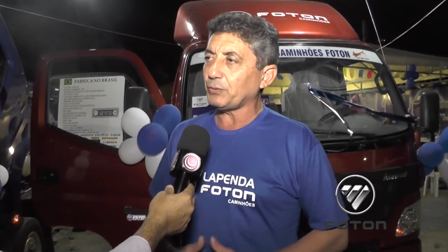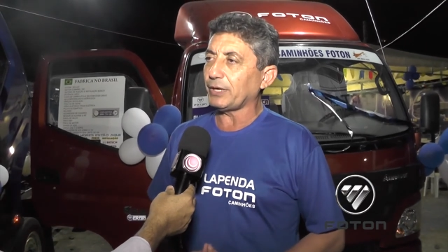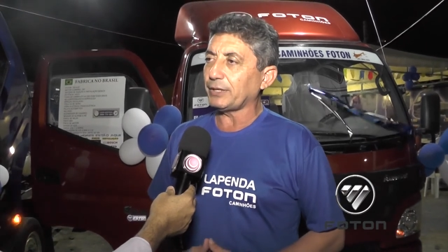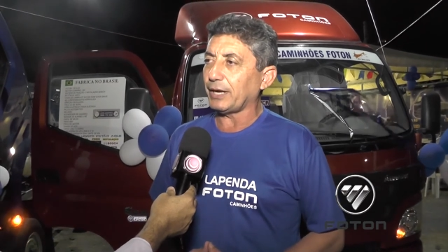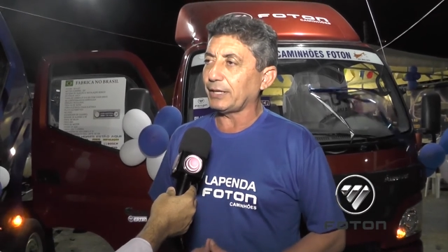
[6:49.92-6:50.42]

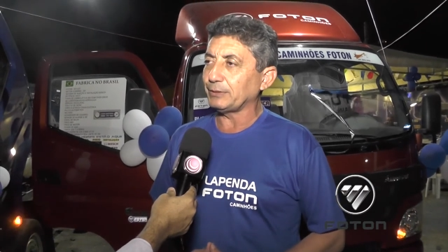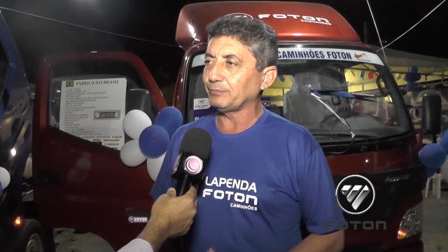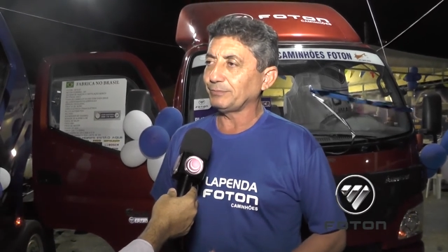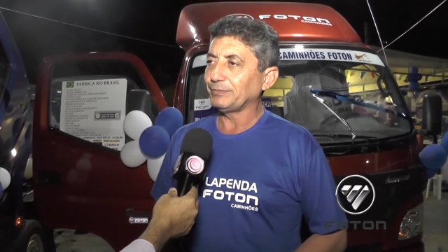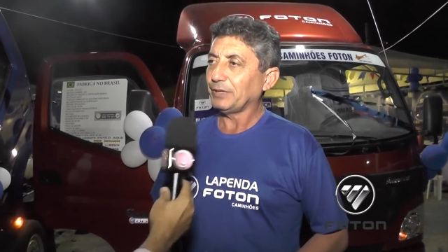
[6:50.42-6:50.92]
qualidade.
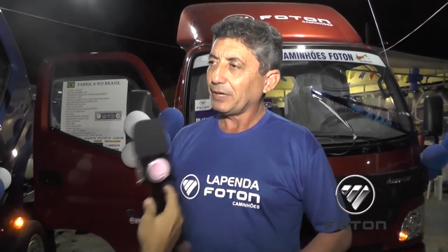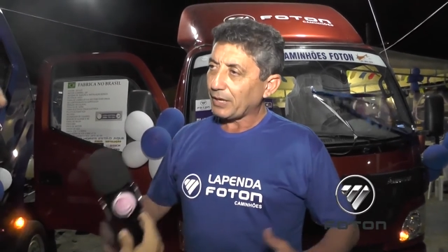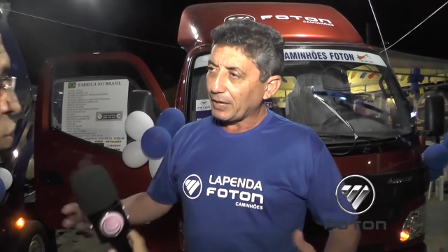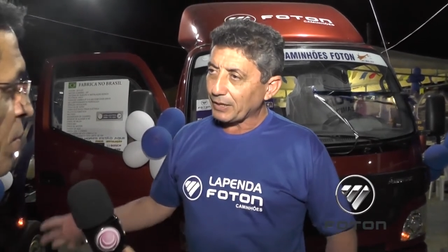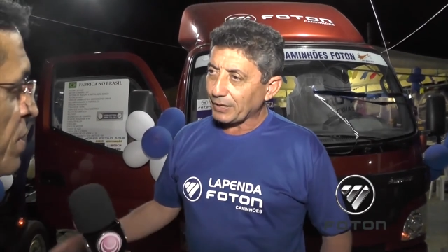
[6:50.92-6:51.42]

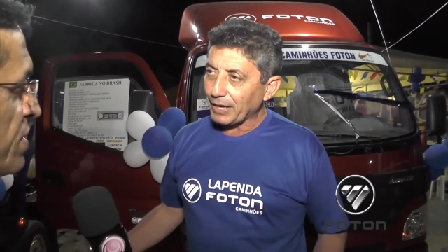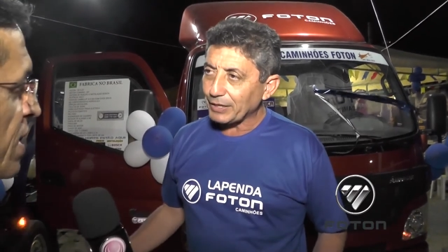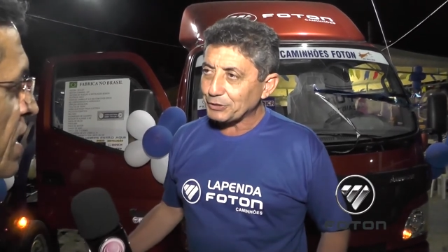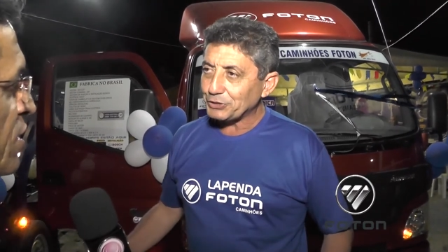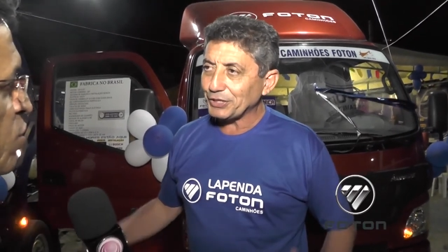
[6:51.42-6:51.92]
Então o nome
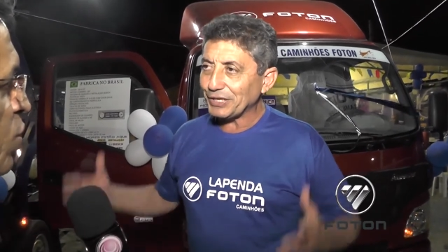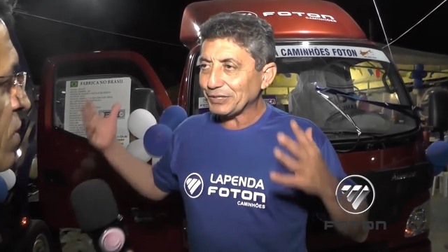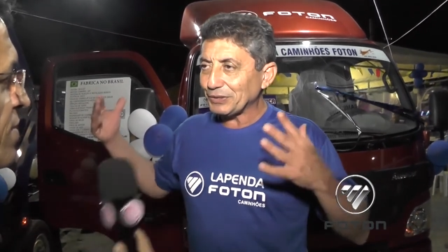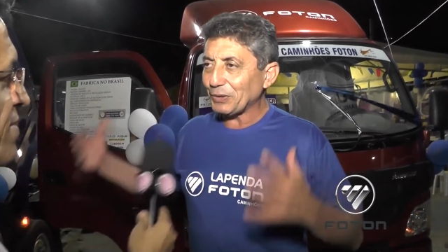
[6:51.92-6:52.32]
Garantia, certo.